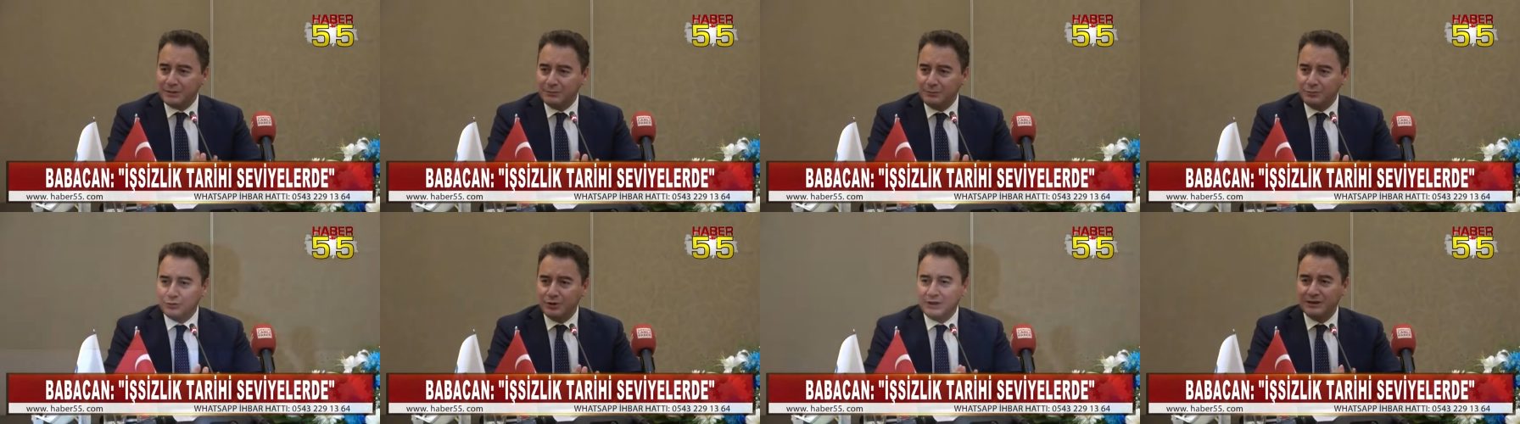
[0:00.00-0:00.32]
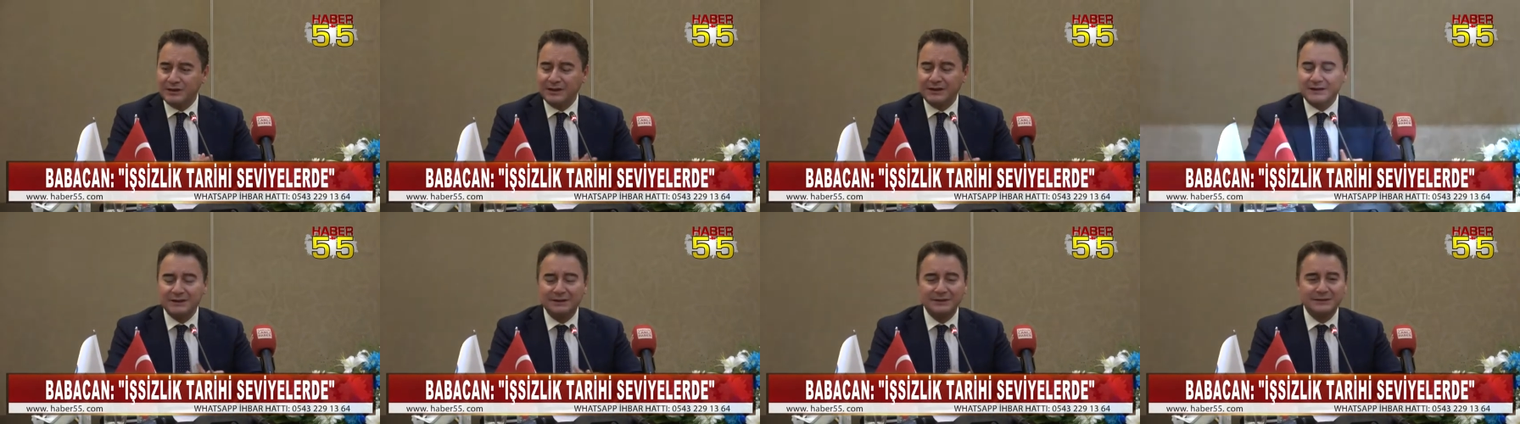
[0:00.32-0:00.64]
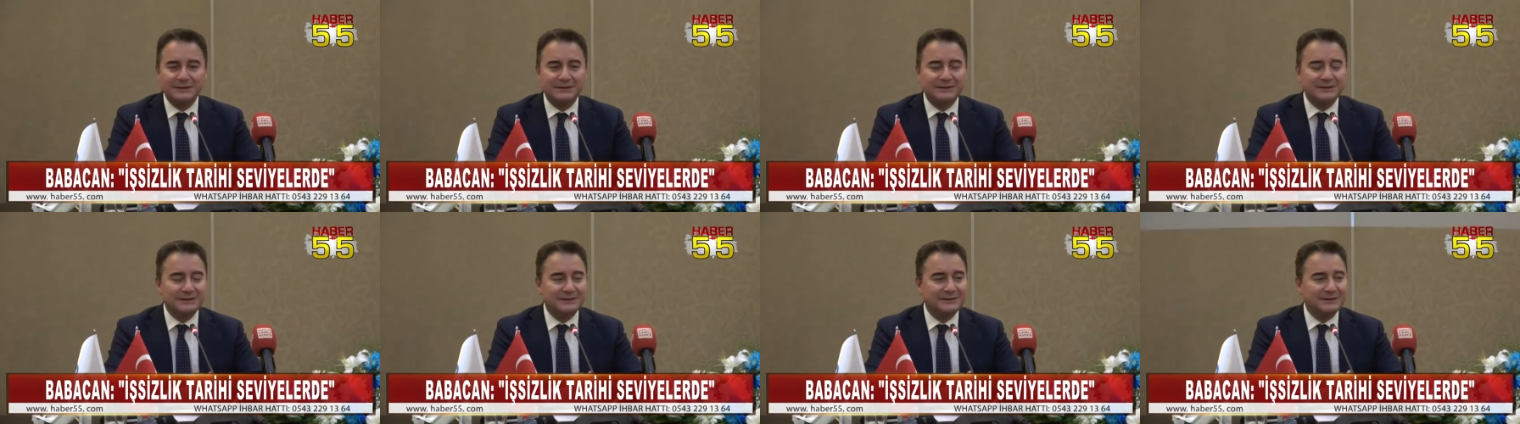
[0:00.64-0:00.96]
burada
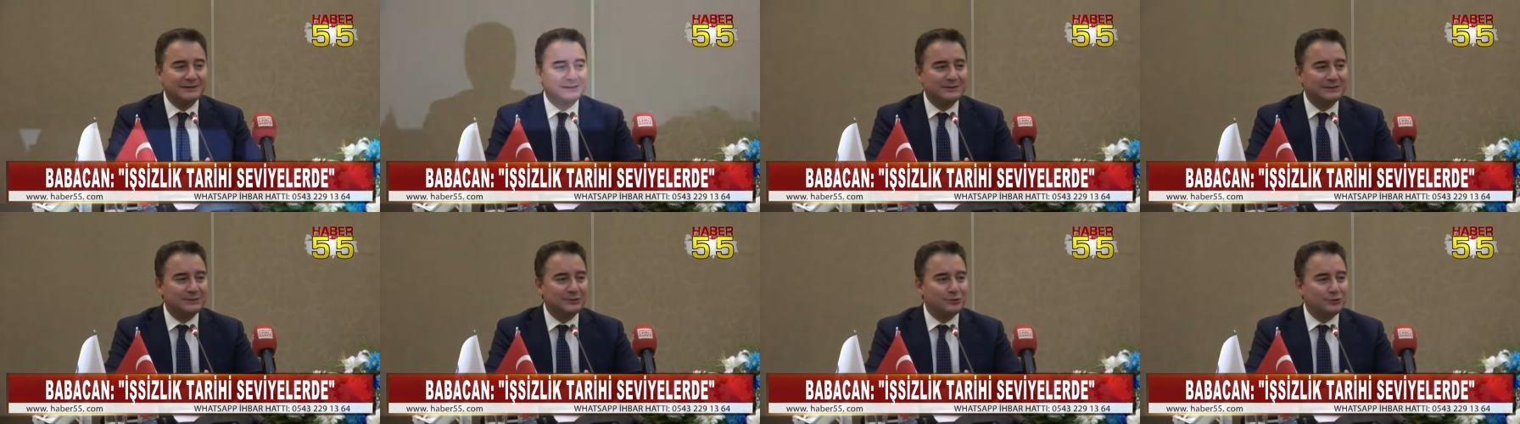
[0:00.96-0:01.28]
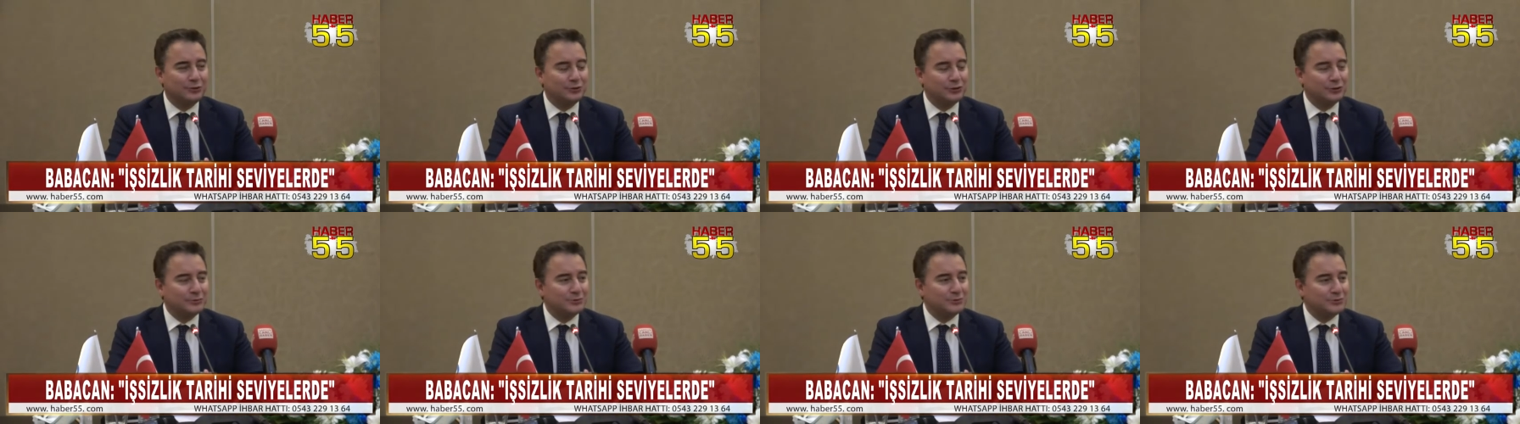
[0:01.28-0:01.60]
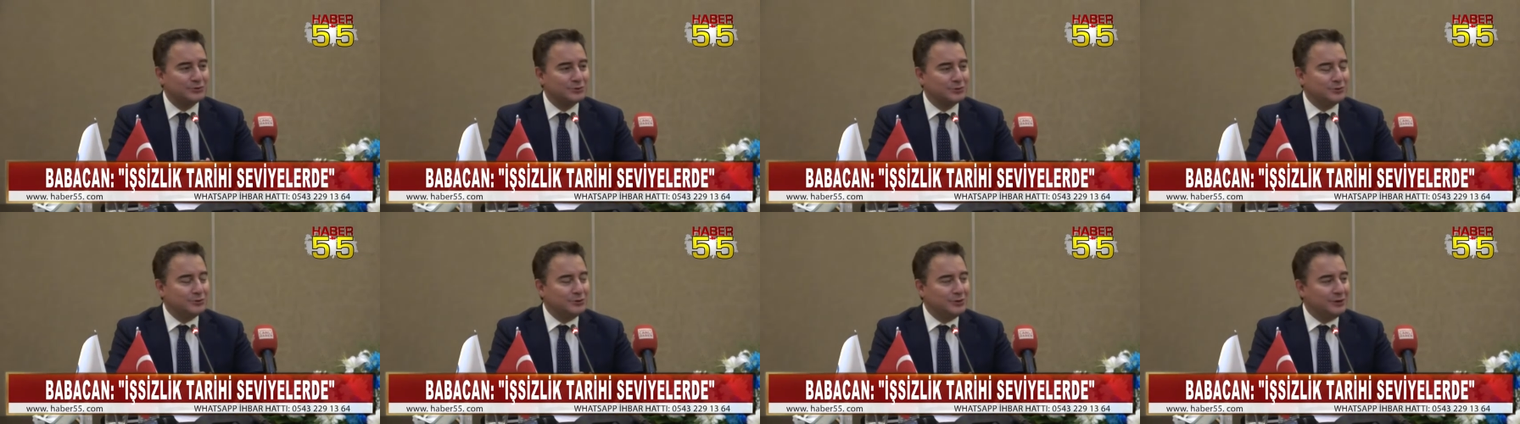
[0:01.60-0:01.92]
e,
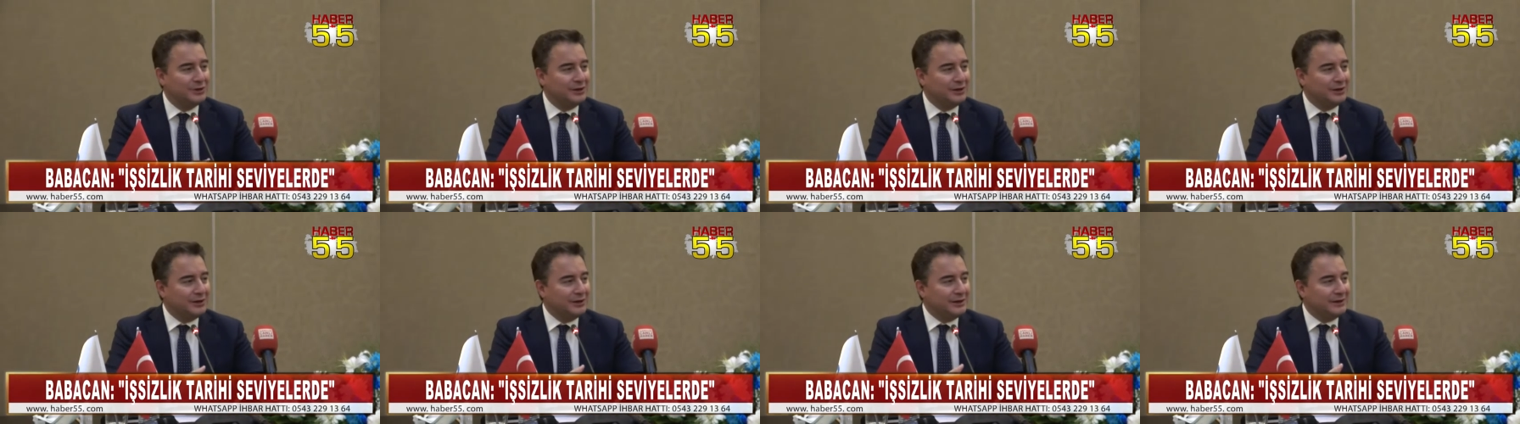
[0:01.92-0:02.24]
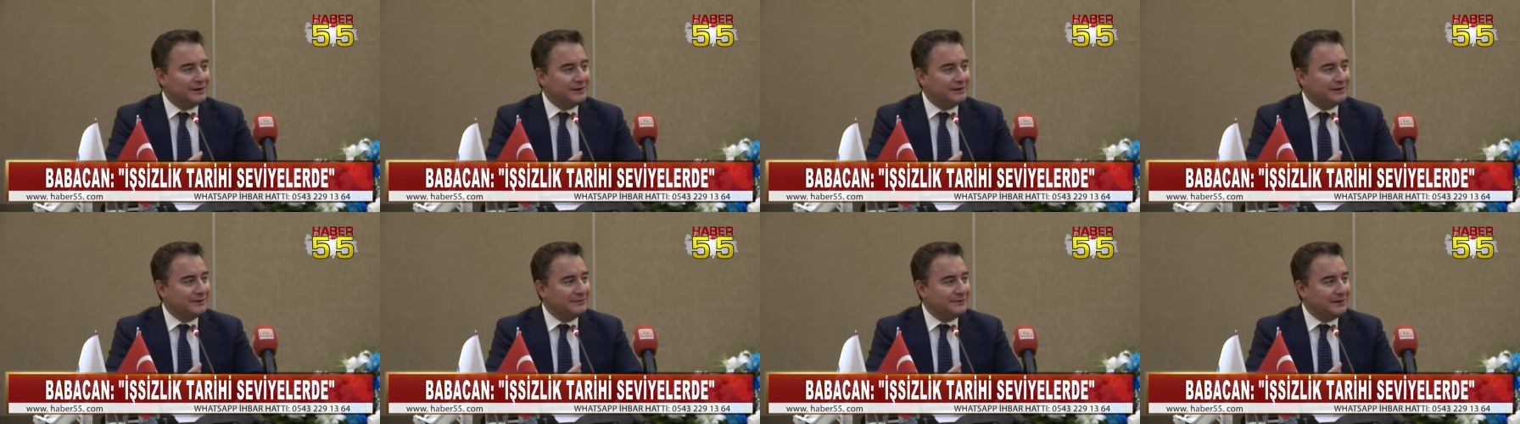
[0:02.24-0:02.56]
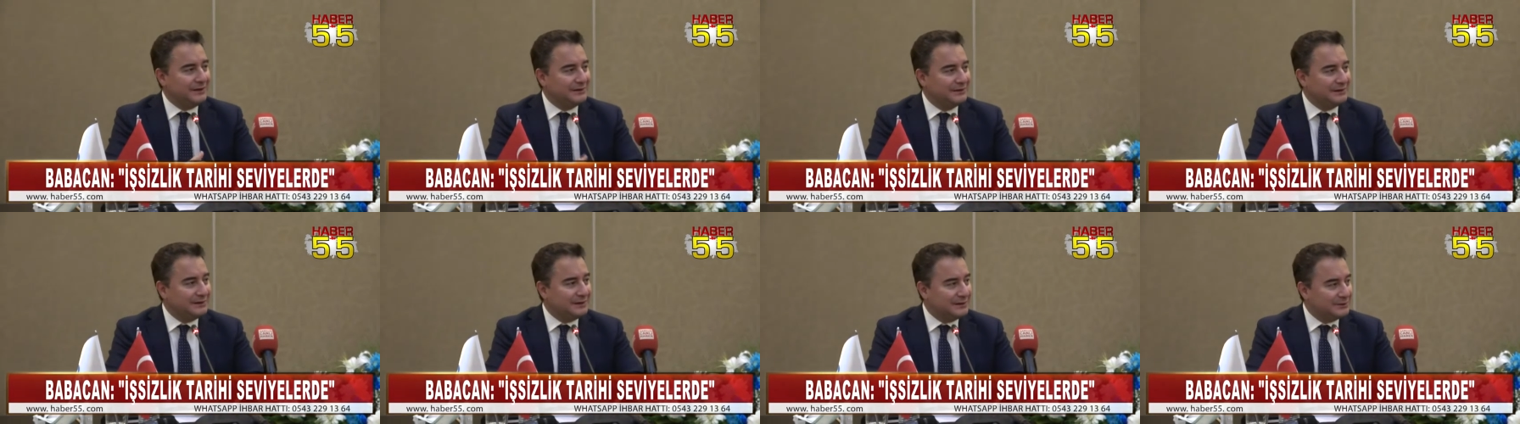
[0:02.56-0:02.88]
olduğumuzu
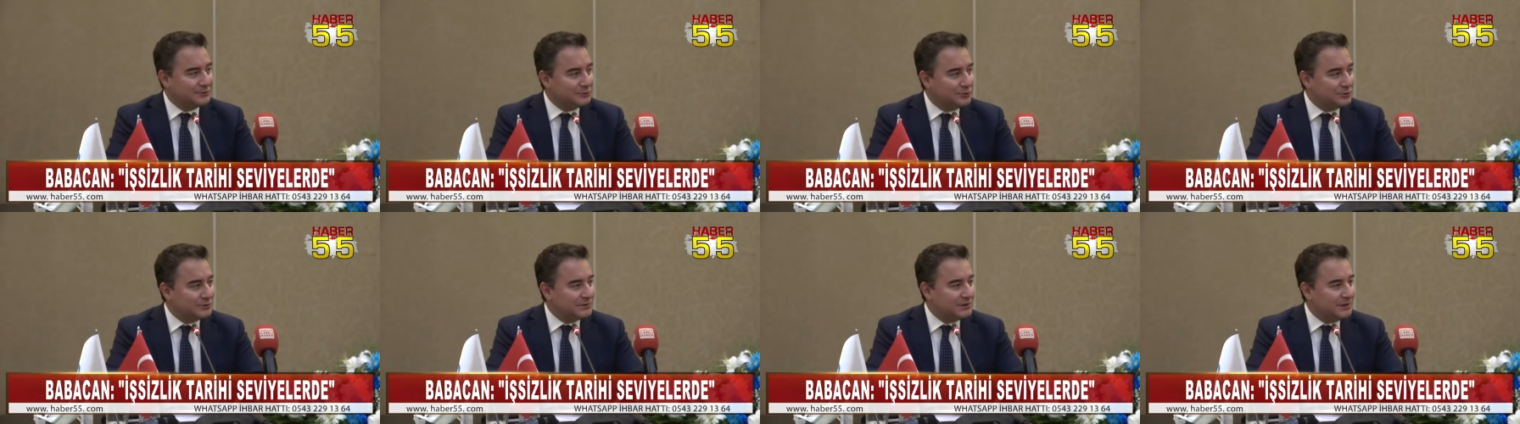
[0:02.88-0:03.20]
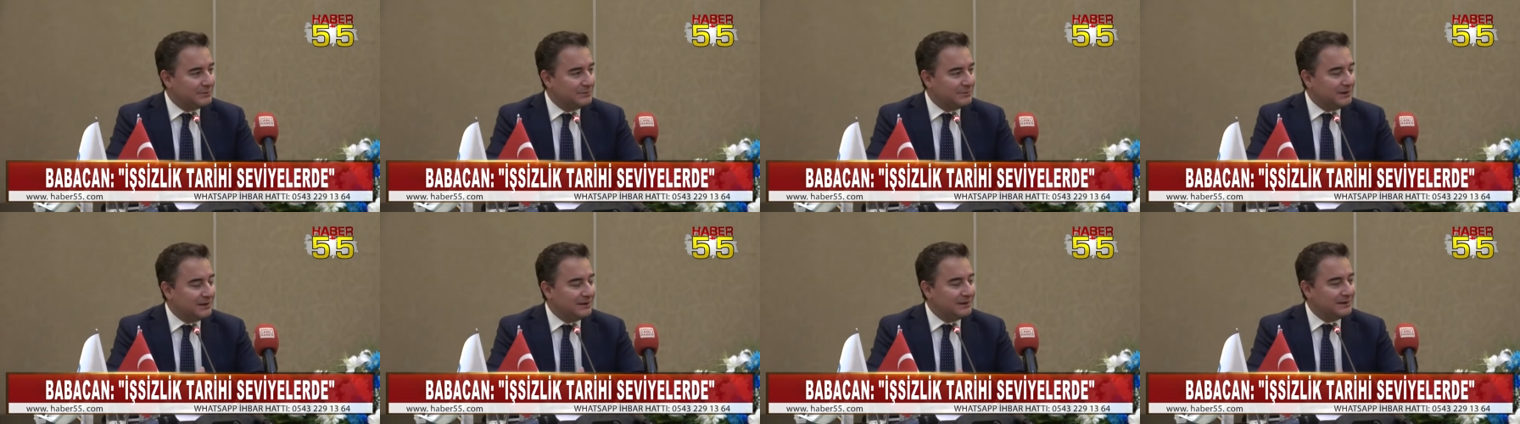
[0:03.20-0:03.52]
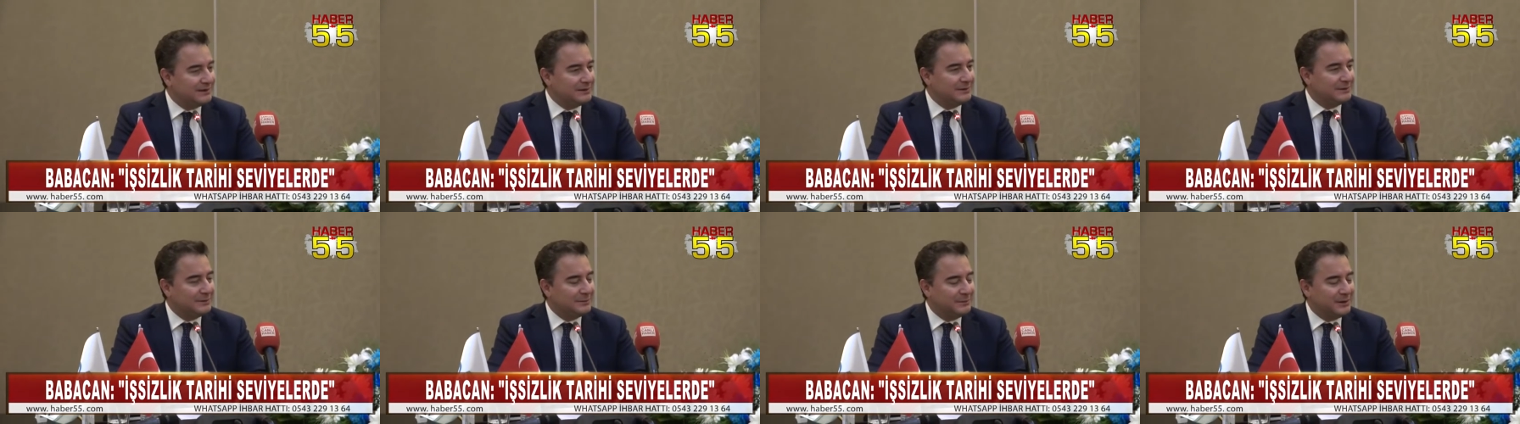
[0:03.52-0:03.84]
ifade ederek sözlerime
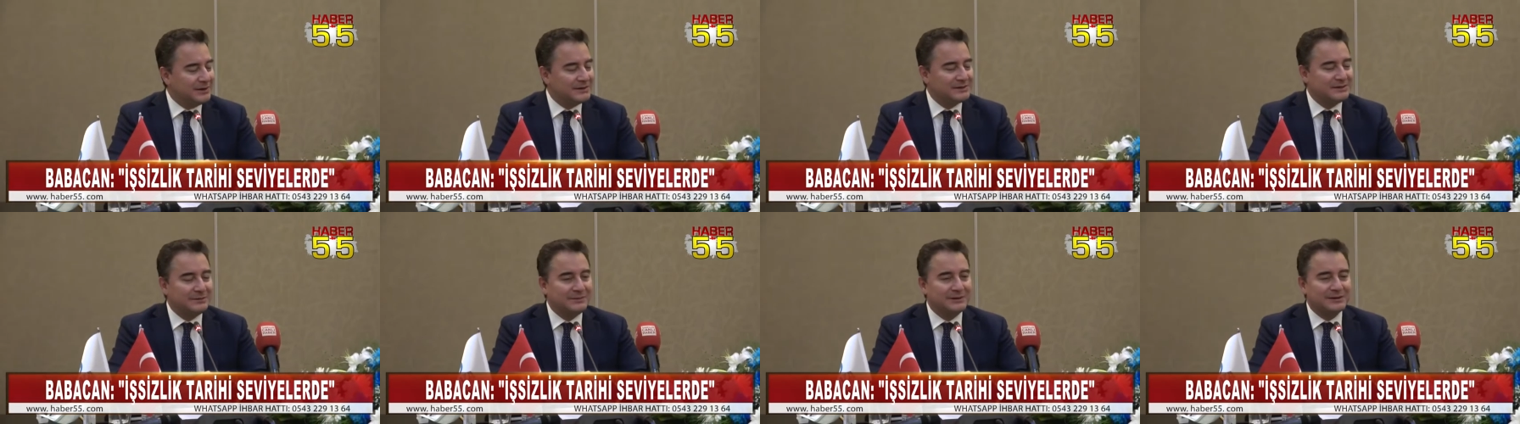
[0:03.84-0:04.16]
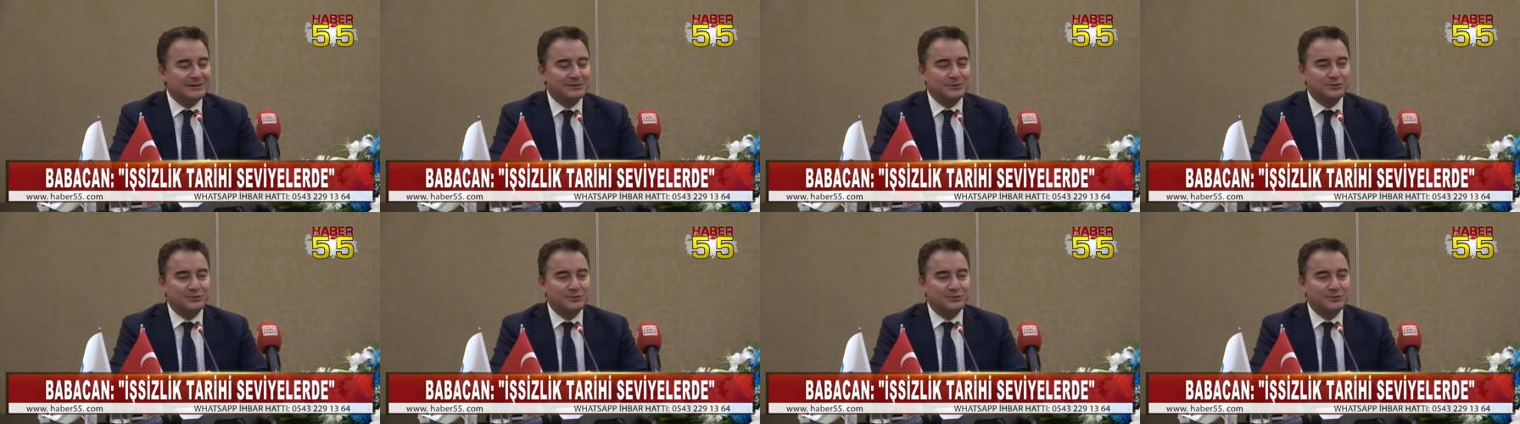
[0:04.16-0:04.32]
başlamak